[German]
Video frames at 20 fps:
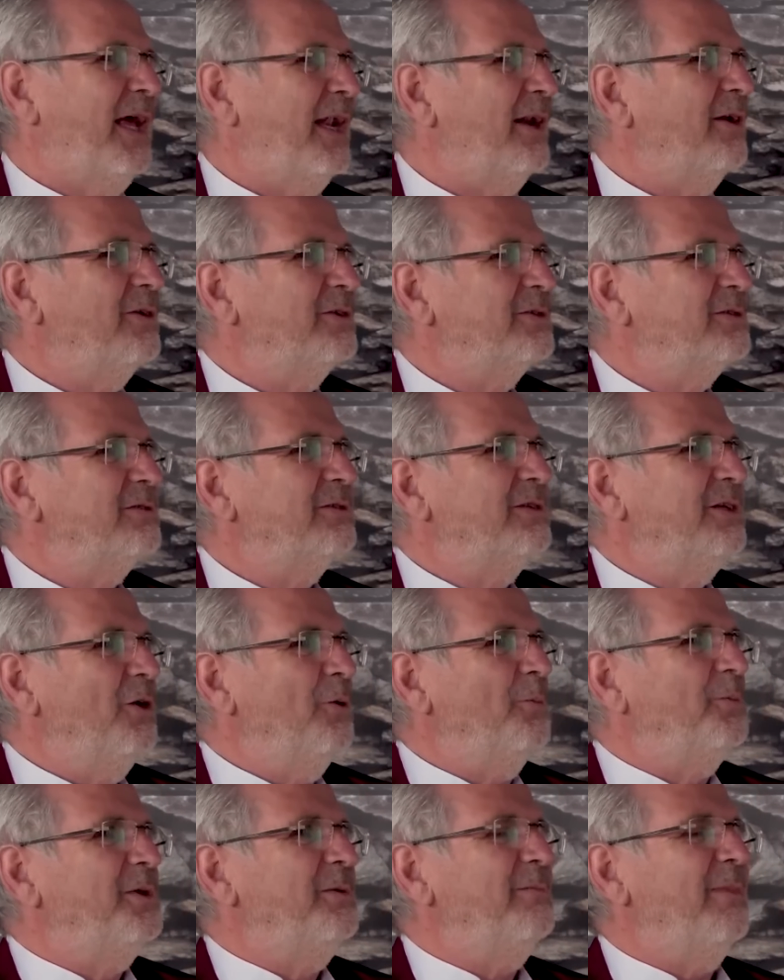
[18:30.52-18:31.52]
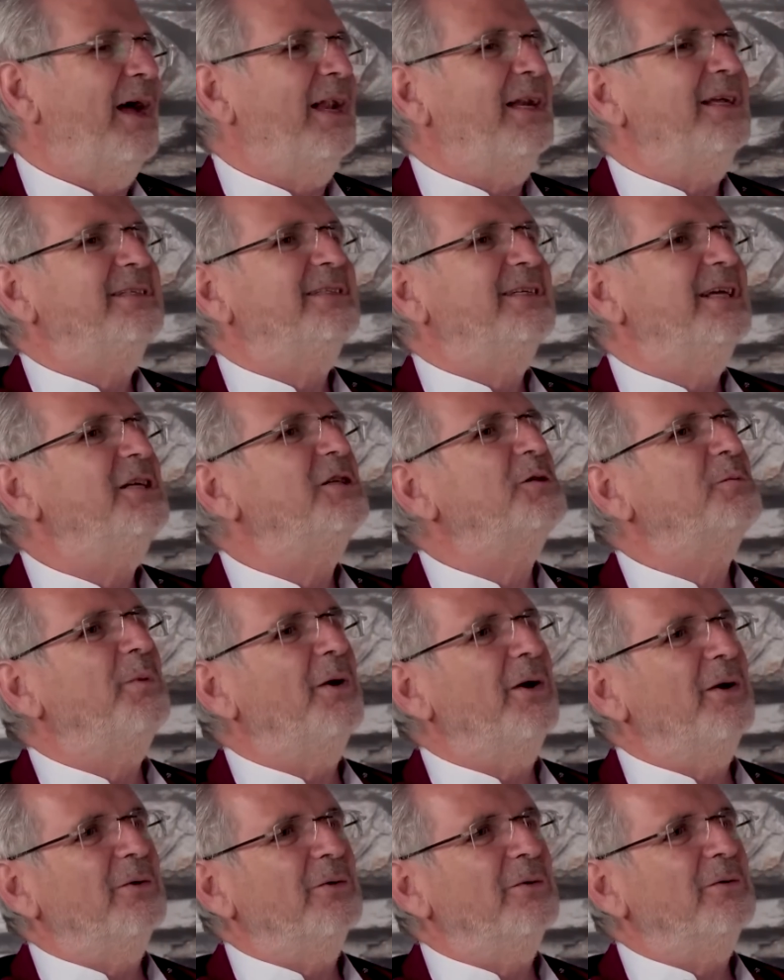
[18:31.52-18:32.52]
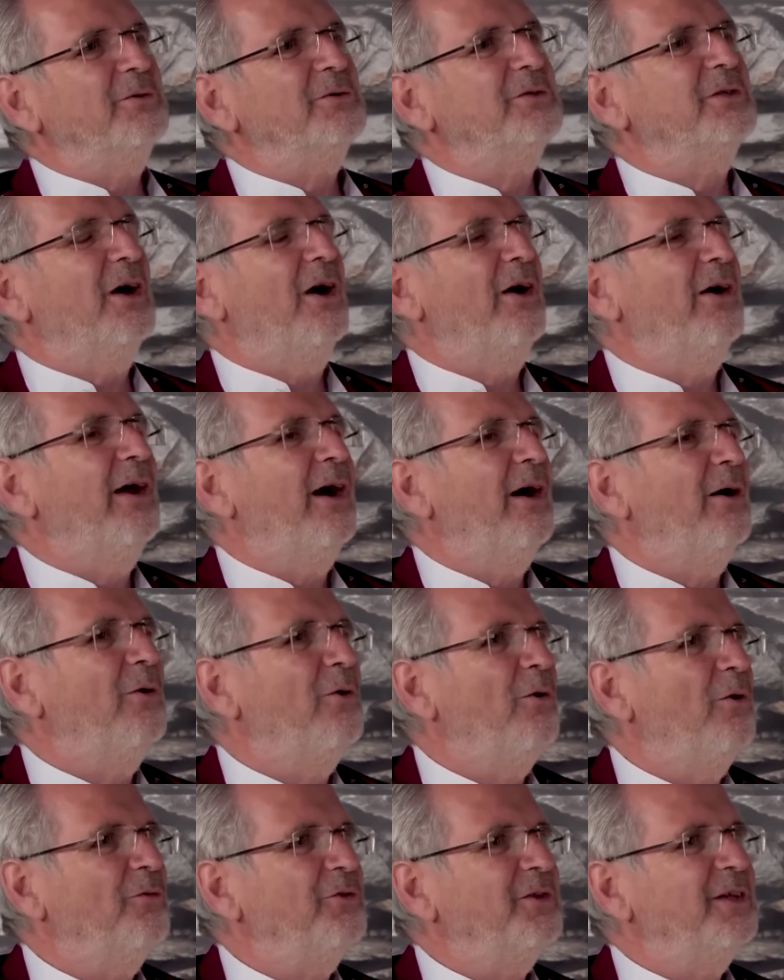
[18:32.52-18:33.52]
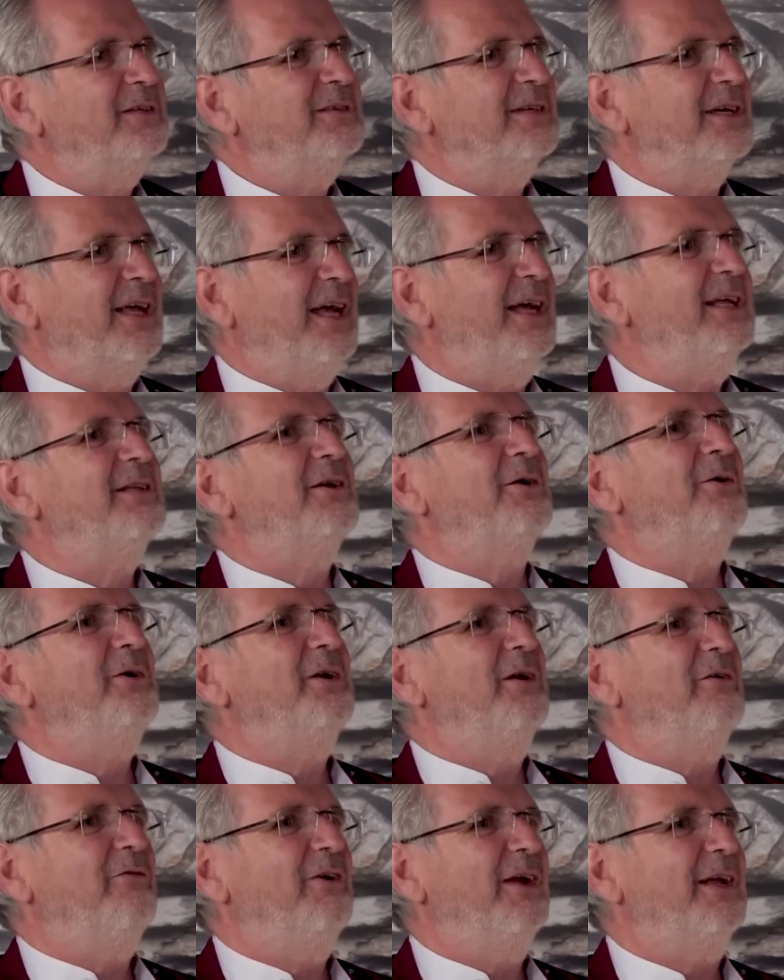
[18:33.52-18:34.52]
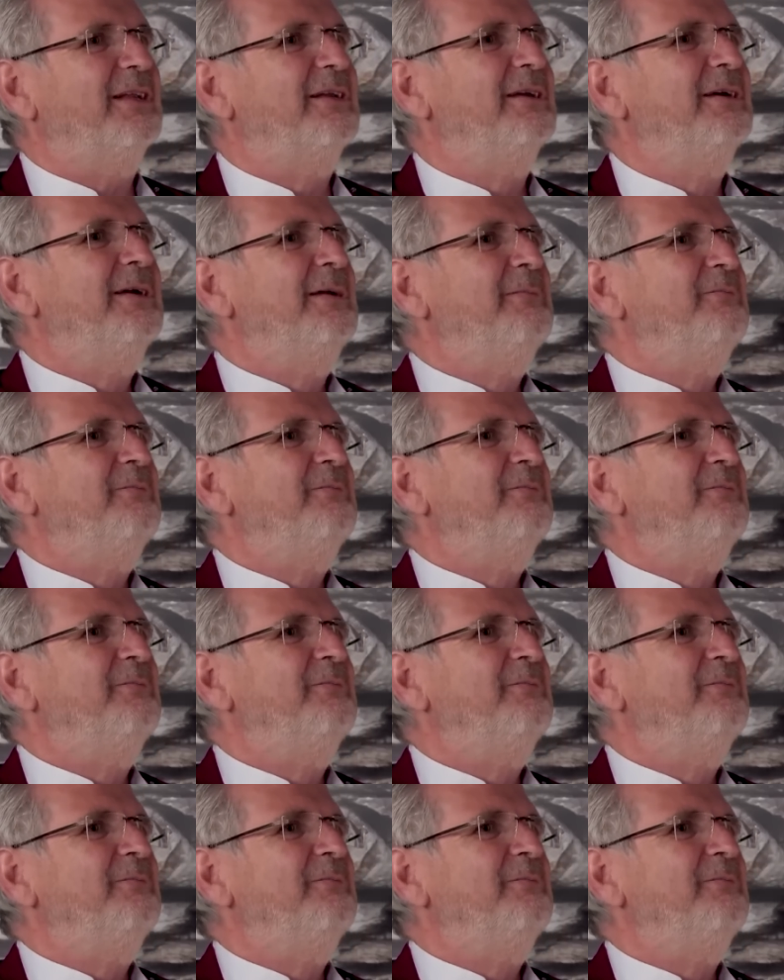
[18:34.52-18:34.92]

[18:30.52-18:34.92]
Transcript: dann hast du die optimale Zellspannung und daher auch oft dieser Geldrolleneffekt.